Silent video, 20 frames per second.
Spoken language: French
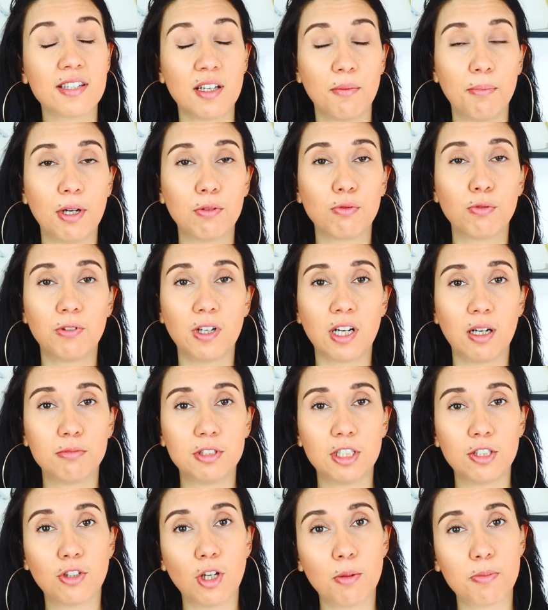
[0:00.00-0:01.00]
être sympa de vous faire un
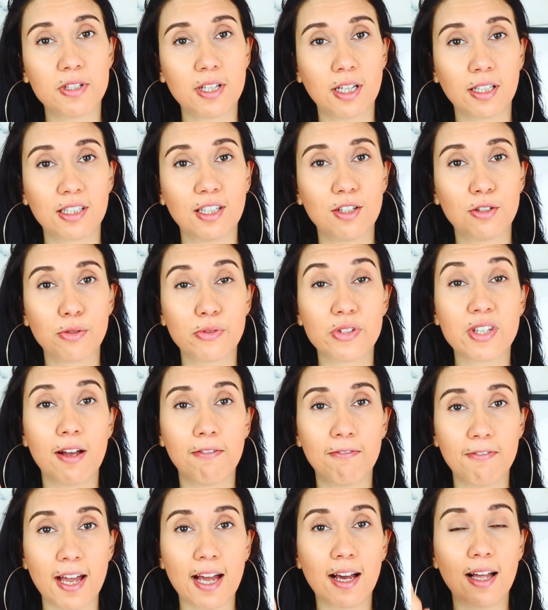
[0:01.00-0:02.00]
petit top 5 des choses
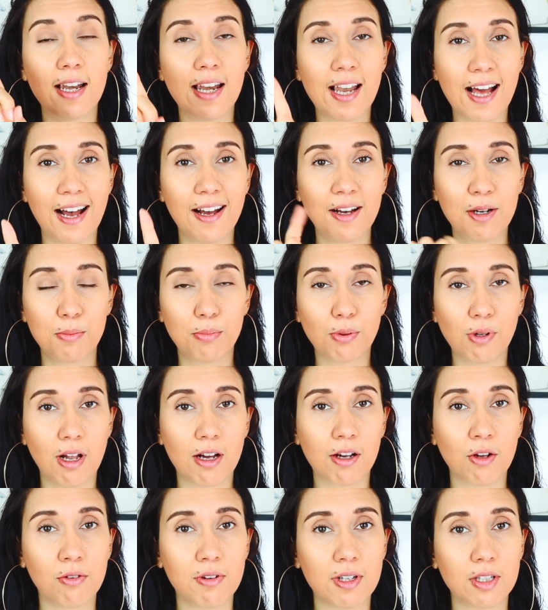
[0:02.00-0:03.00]
à faire là pour
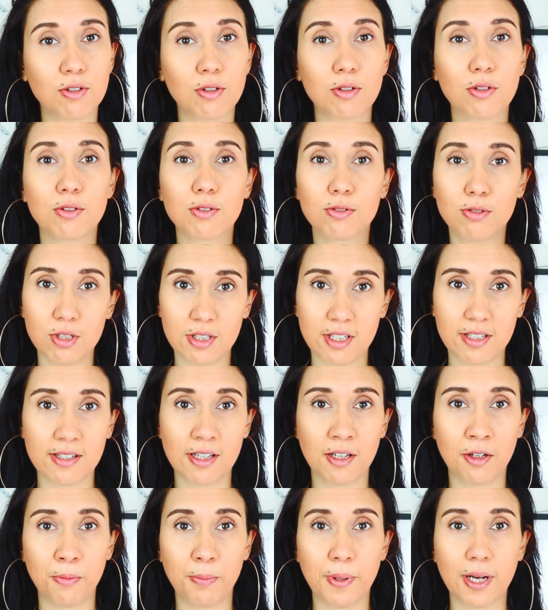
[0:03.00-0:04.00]
la réouverture de
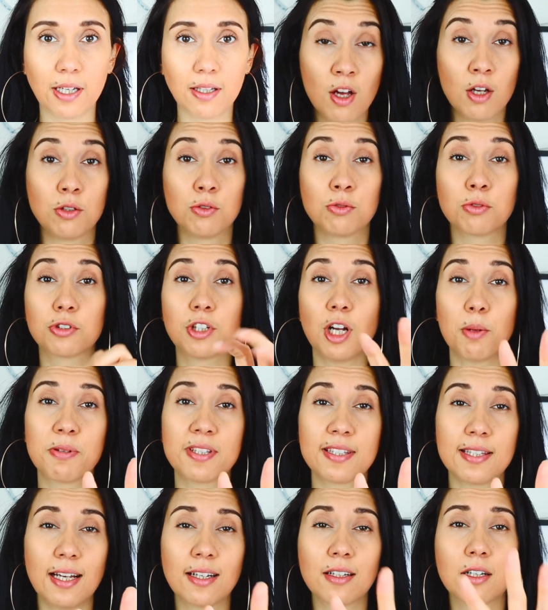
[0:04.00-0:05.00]
Disneyland Paris. Donc top
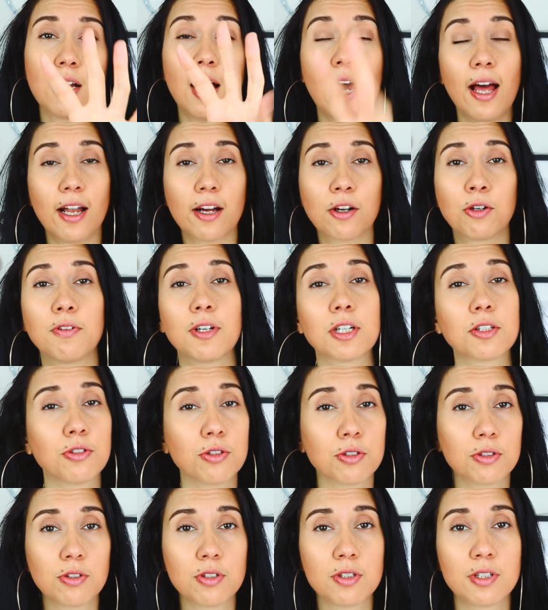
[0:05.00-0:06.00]
5 à la
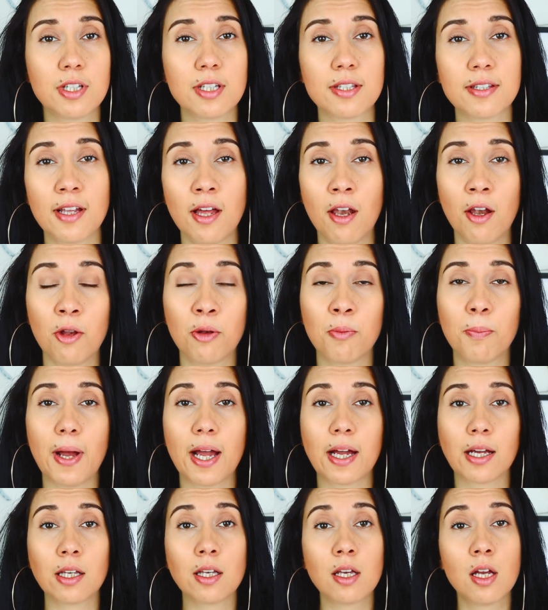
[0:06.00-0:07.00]
réouverture de Disneyland
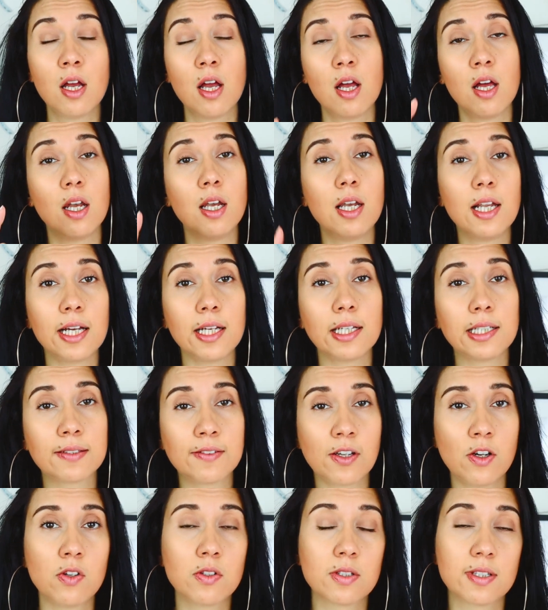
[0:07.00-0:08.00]
Paris, les
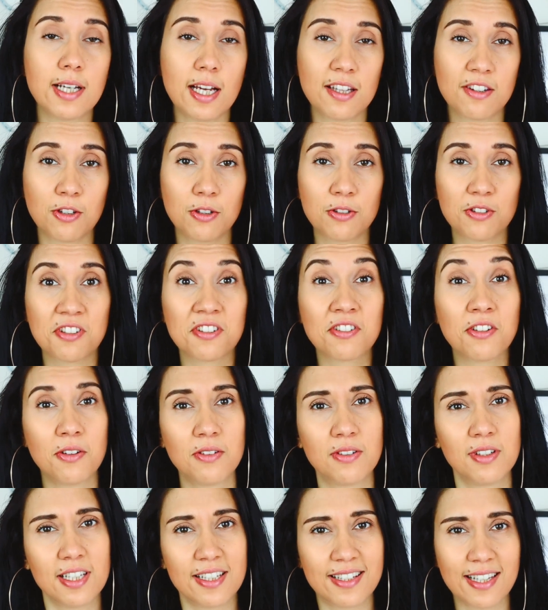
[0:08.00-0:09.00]
temps d'attente
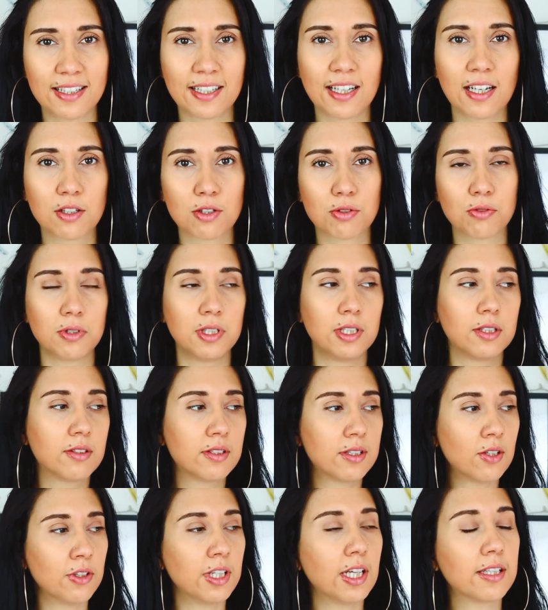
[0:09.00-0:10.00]
dans les attractions. Les
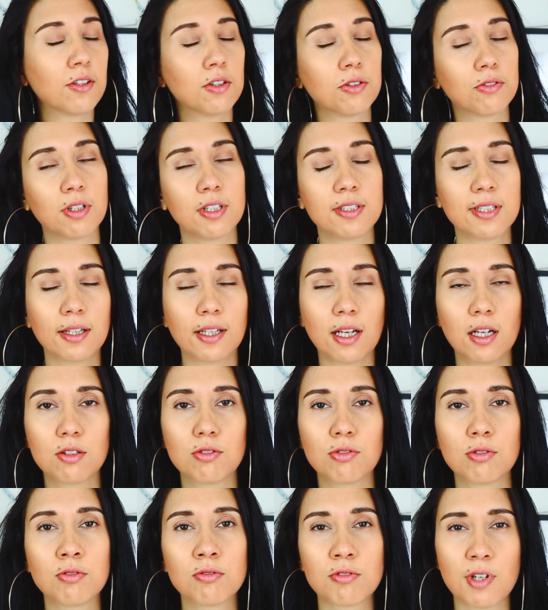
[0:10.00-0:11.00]
temps d'attente dans les
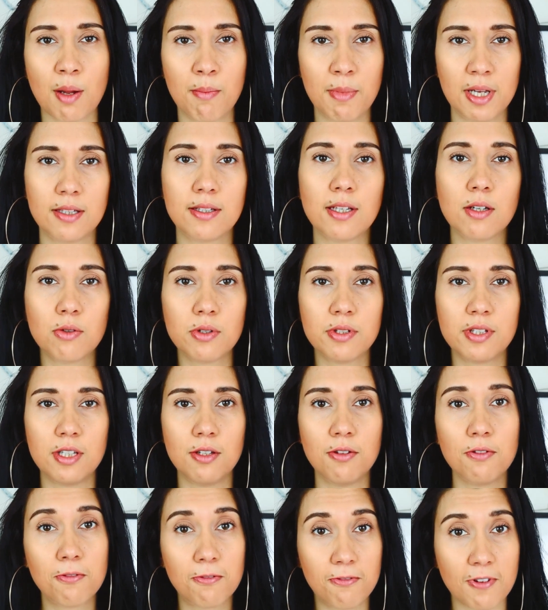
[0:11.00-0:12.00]
attractions n'ont jamais été
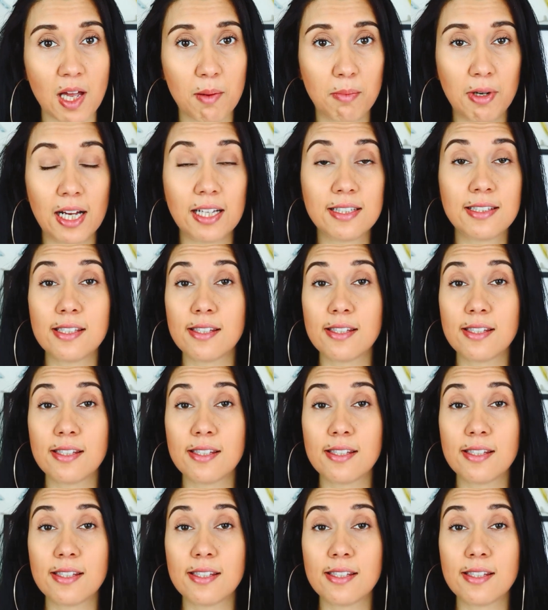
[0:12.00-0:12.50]
aussi faibles à